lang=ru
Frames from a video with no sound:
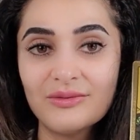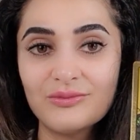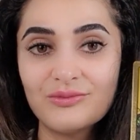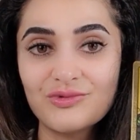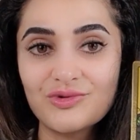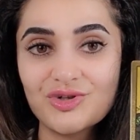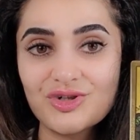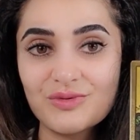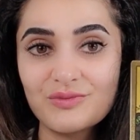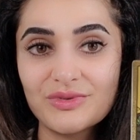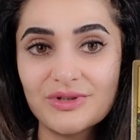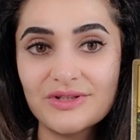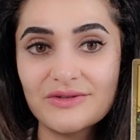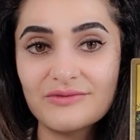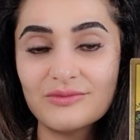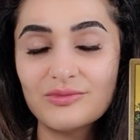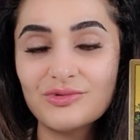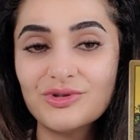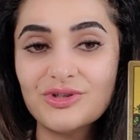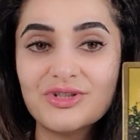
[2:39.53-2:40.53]
Может быть,
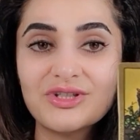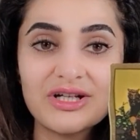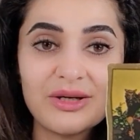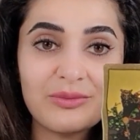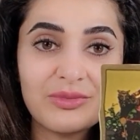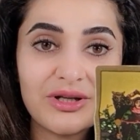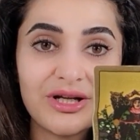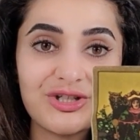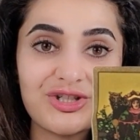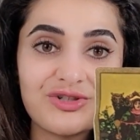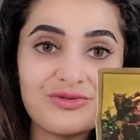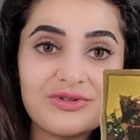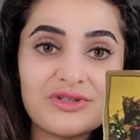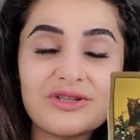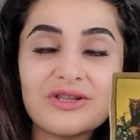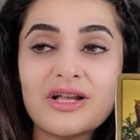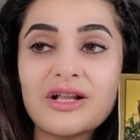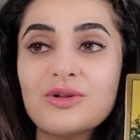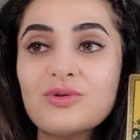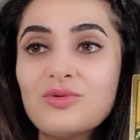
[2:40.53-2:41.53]
вы будете
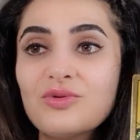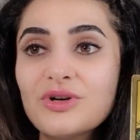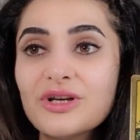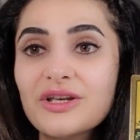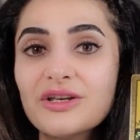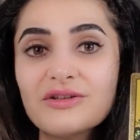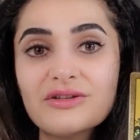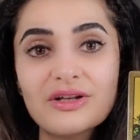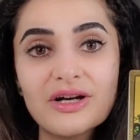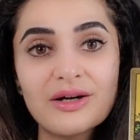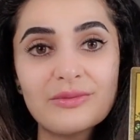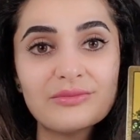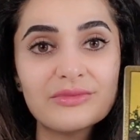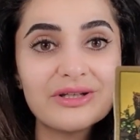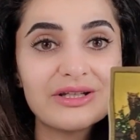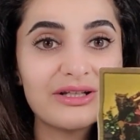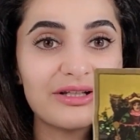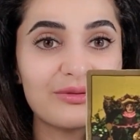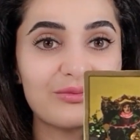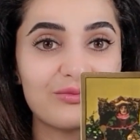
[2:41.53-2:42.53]
оплачивать налоги там
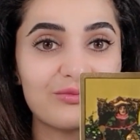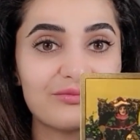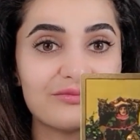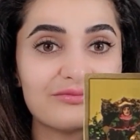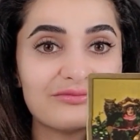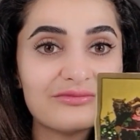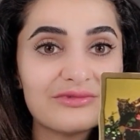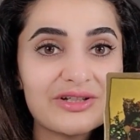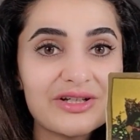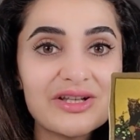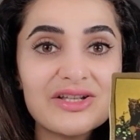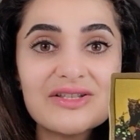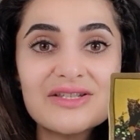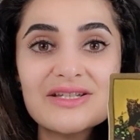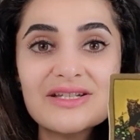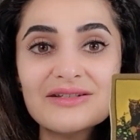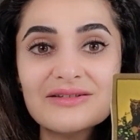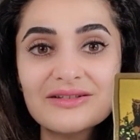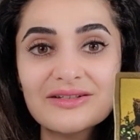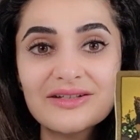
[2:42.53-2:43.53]
или
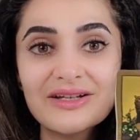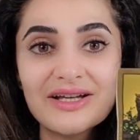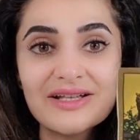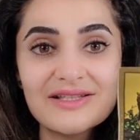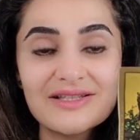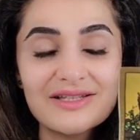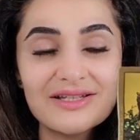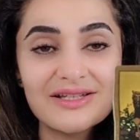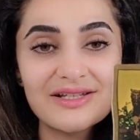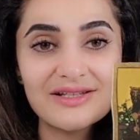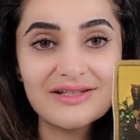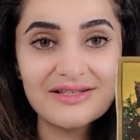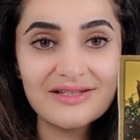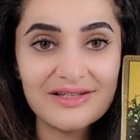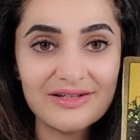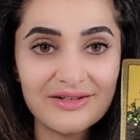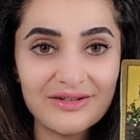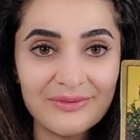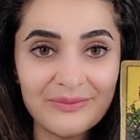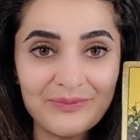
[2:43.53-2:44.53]
кредиты
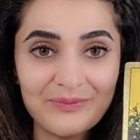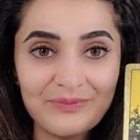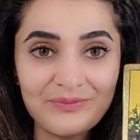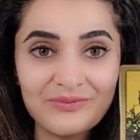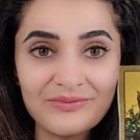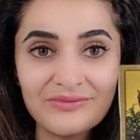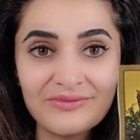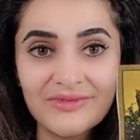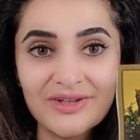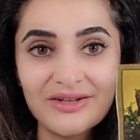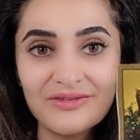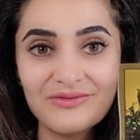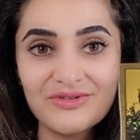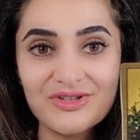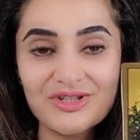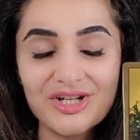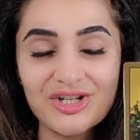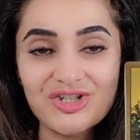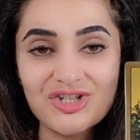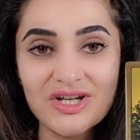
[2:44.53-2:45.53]
гасить,
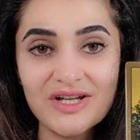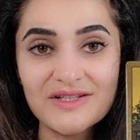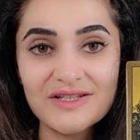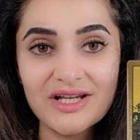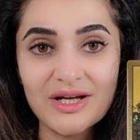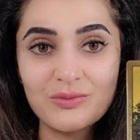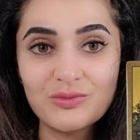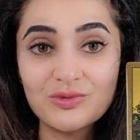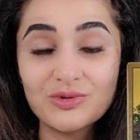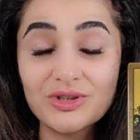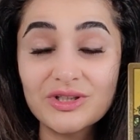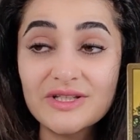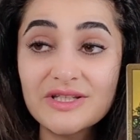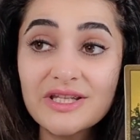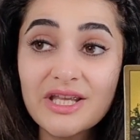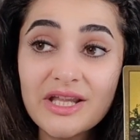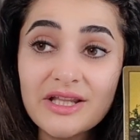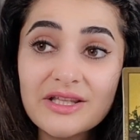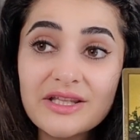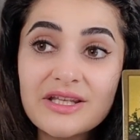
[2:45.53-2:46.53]
возвращать кому-то
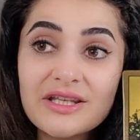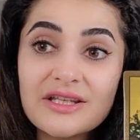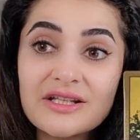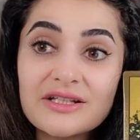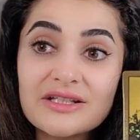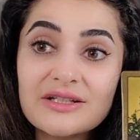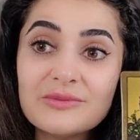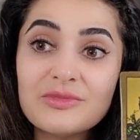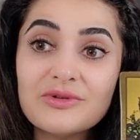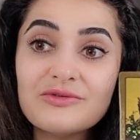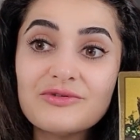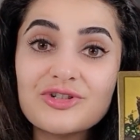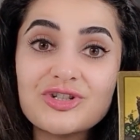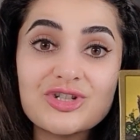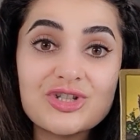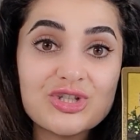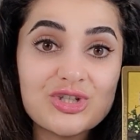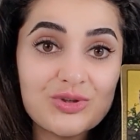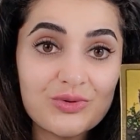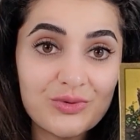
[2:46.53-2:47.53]
деньги, либо вы
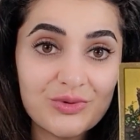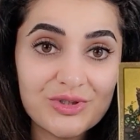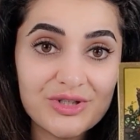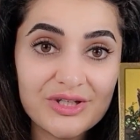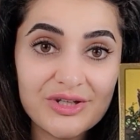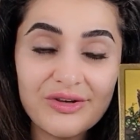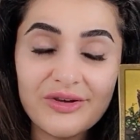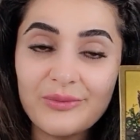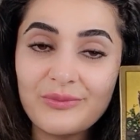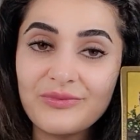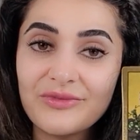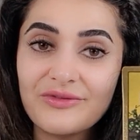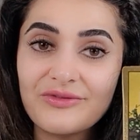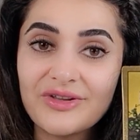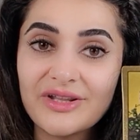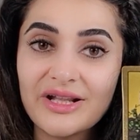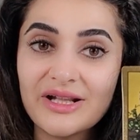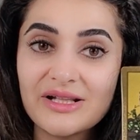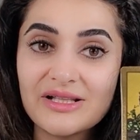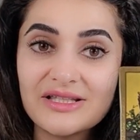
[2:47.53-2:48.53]
ждете
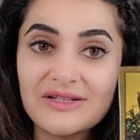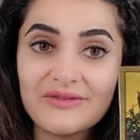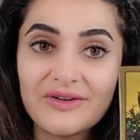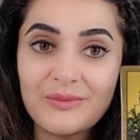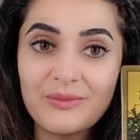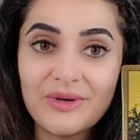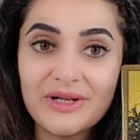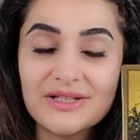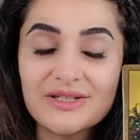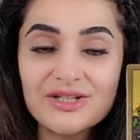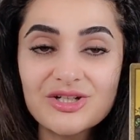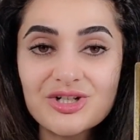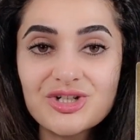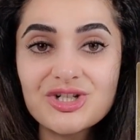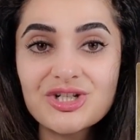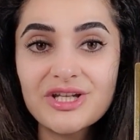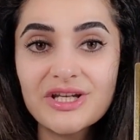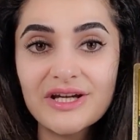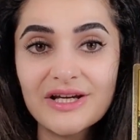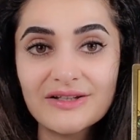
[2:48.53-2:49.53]
финансовой
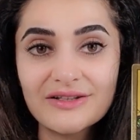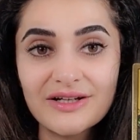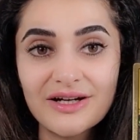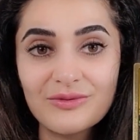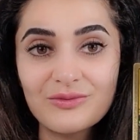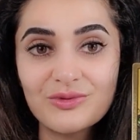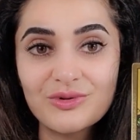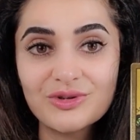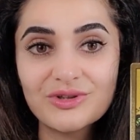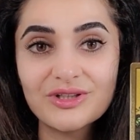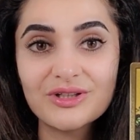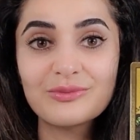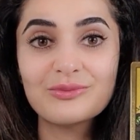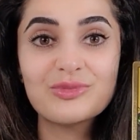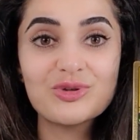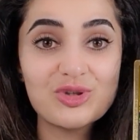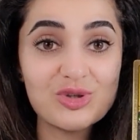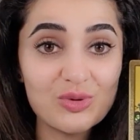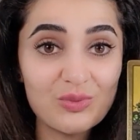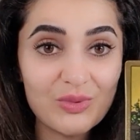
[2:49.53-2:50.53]
поддержки от кого-то,
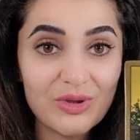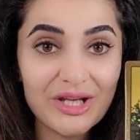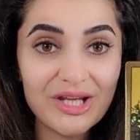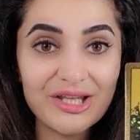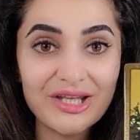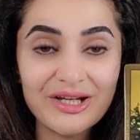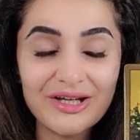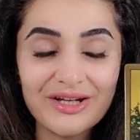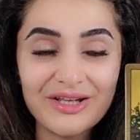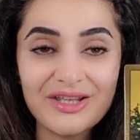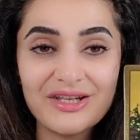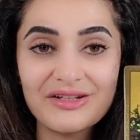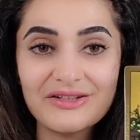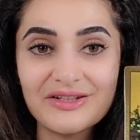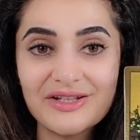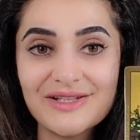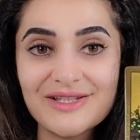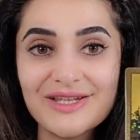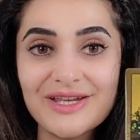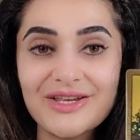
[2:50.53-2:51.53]
поступления
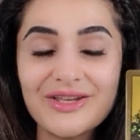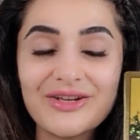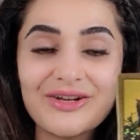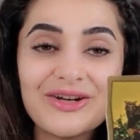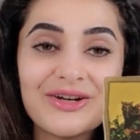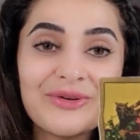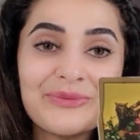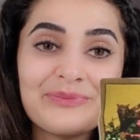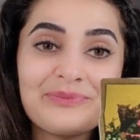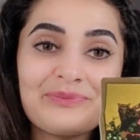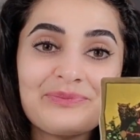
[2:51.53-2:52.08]
каких-то денег.